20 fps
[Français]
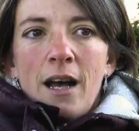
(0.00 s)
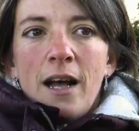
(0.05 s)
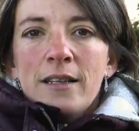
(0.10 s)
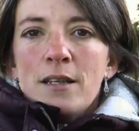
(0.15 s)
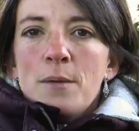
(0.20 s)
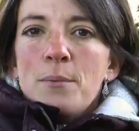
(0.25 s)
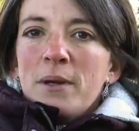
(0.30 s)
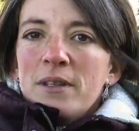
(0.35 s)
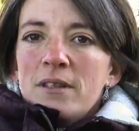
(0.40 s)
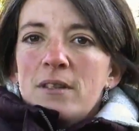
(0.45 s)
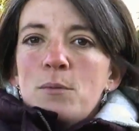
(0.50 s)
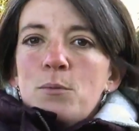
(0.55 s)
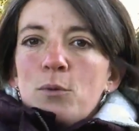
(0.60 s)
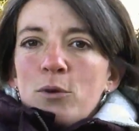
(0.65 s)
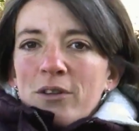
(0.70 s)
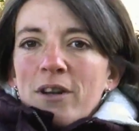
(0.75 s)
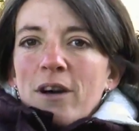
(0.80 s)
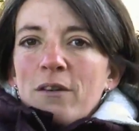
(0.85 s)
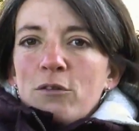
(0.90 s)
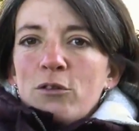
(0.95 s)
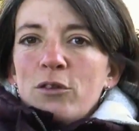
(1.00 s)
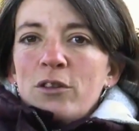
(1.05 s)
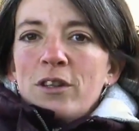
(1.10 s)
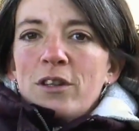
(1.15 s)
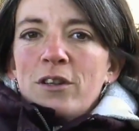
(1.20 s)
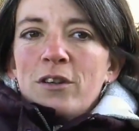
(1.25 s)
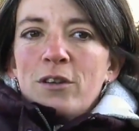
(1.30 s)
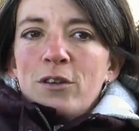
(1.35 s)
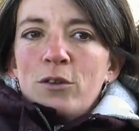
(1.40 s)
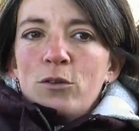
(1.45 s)
Un des principaux travaux
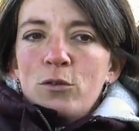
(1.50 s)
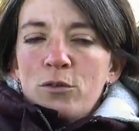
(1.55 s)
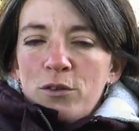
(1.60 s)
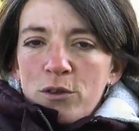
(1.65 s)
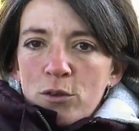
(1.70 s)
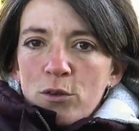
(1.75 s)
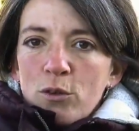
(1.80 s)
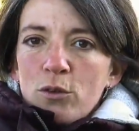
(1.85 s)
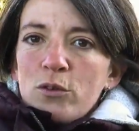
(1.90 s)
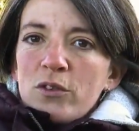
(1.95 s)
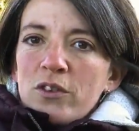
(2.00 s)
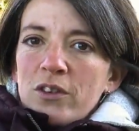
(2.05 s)
du vigneron,